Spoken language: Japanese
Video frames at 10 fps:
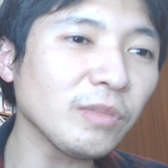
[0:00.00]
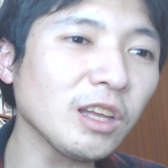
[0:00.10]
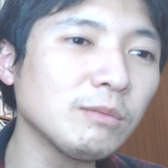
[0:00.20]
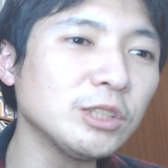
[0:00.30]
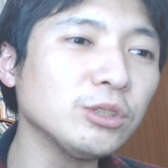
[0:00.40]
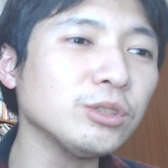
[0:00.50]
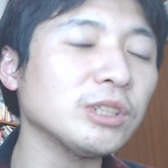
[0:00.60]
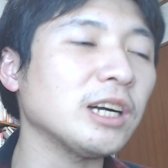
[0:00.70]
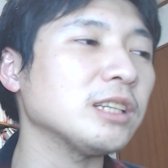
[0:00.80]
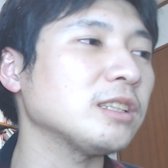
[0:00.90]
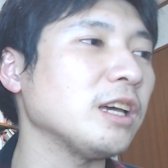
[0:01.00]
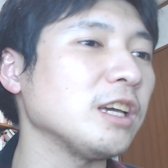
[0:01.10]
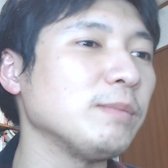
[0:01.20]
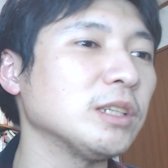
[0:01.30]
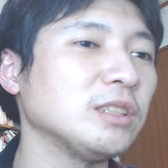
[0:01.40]
まあちょくちょく上がって
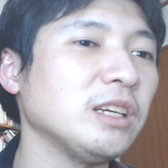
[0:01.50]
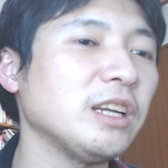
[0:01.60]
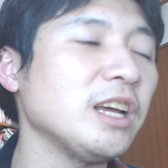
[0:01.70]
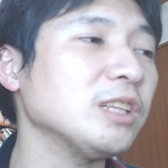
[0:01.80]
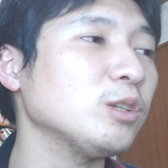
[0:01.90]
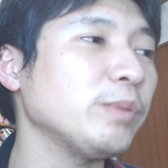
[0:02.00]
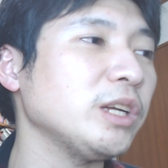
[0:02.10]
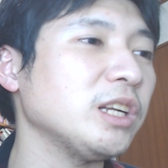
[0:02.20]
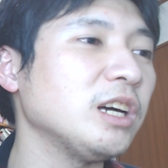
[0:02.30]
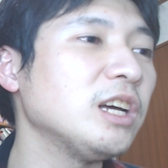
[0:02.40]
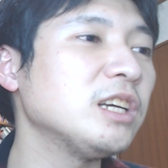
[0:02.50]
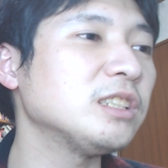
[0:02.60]
いますね。レアンドロ・ペレイラ